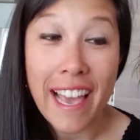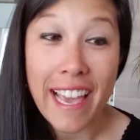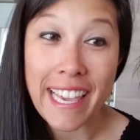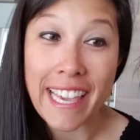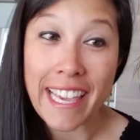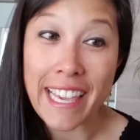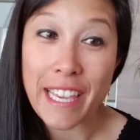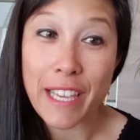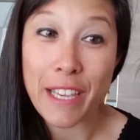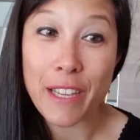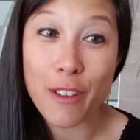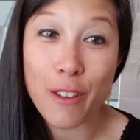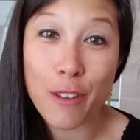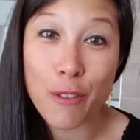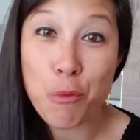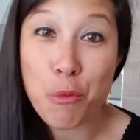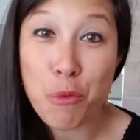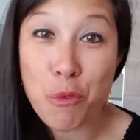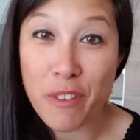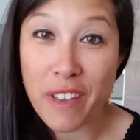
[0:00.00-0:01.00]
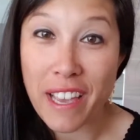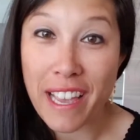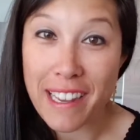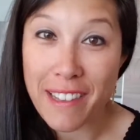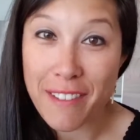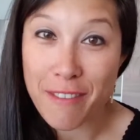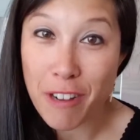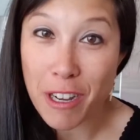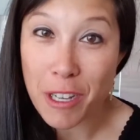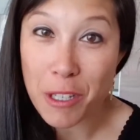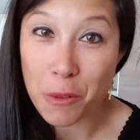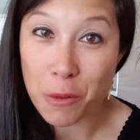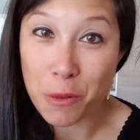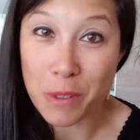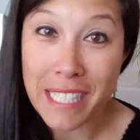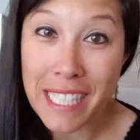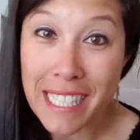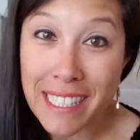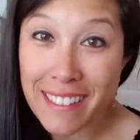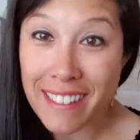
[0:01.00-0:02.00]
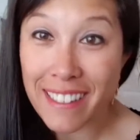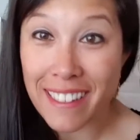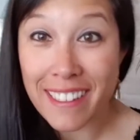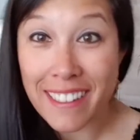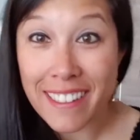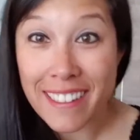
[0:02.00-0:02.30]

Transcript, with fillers: et euh, vous pouvez aller voir son site.